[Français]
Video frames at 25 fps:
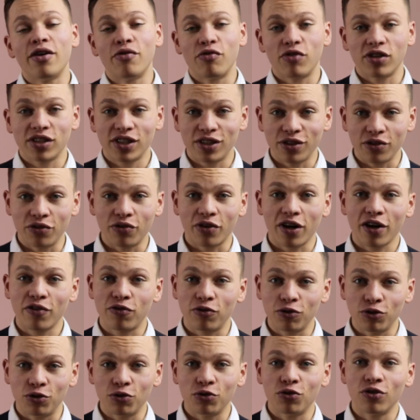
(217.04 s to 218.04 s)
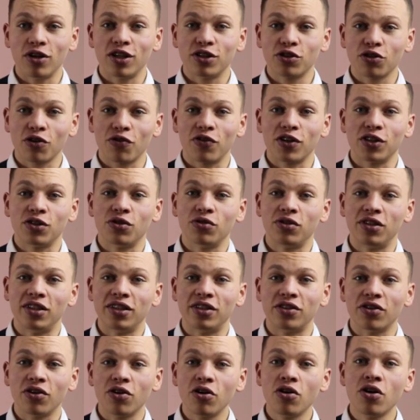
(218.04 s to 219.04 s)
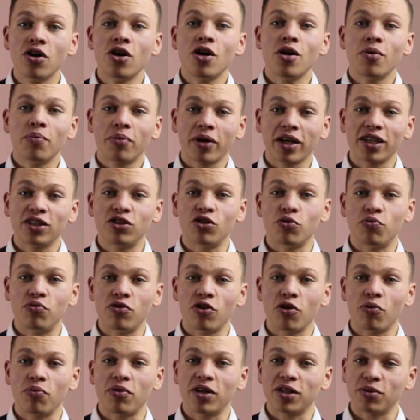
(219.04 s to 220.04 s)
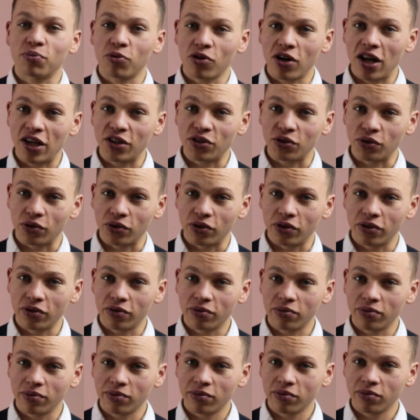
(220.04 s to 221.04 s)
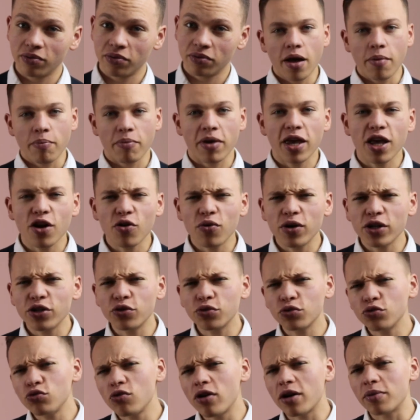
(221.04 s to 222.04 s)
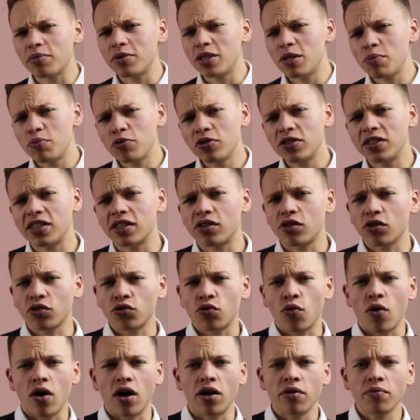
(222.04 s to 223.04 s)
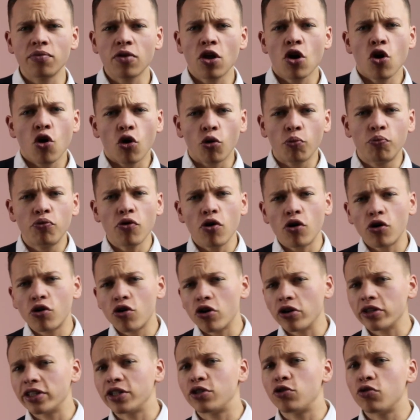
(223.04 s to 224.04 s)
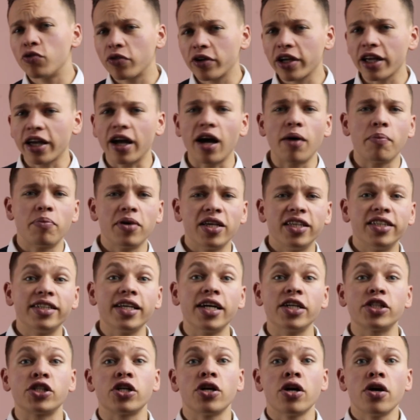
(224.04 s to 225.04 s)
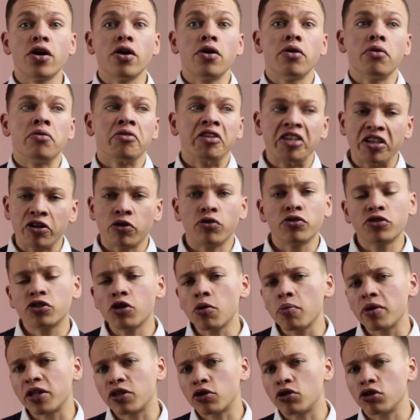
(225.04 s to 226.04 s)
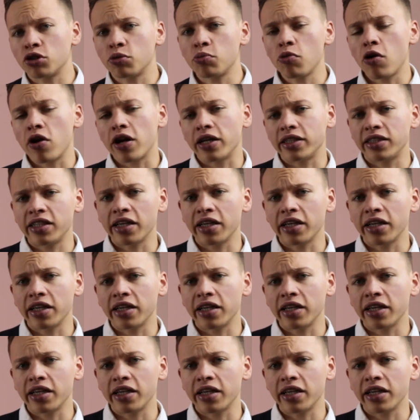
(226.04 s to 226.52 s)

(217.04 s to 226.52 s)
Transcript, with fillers: et voici une vraie photo de la surface de Titan prise depuis l'emplacement de la sonde. Mais éloignons-nous un petit peu de cet endroit. On peut encore découvrir un paysage qui ressemble étrangement à la